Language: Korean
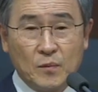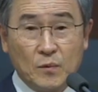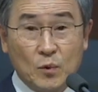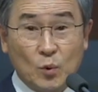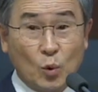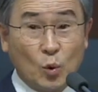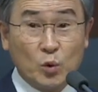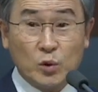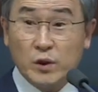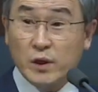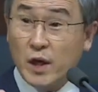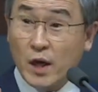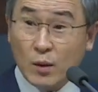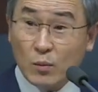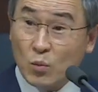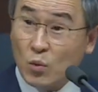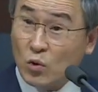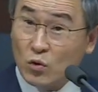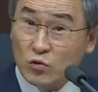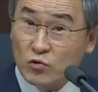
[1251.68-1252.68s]
돈이
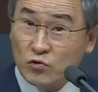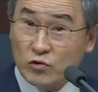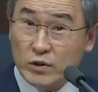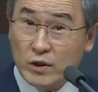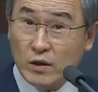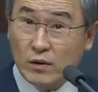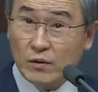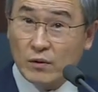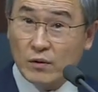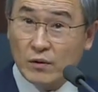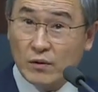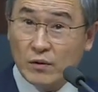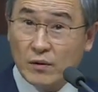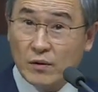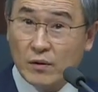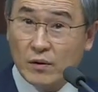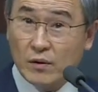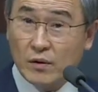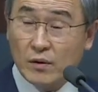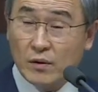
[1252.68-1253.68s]
행복을 주냐고.
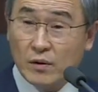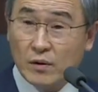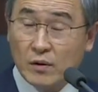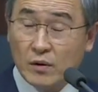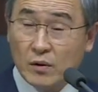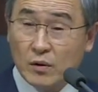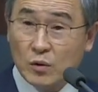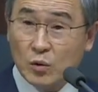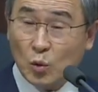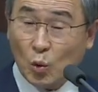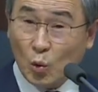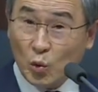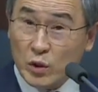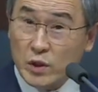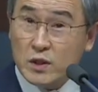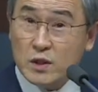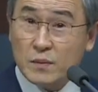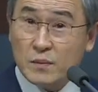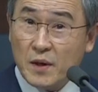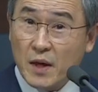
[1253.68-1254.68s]
돈이
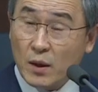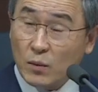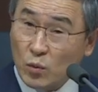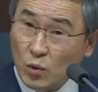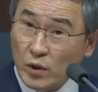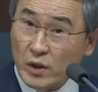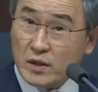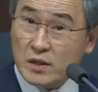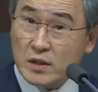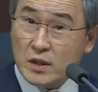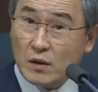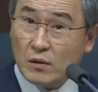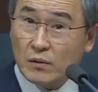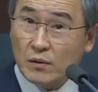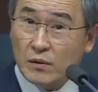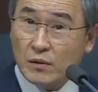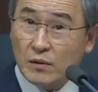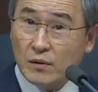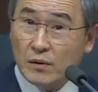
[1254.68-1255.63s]
있으면 행복해지냐고요?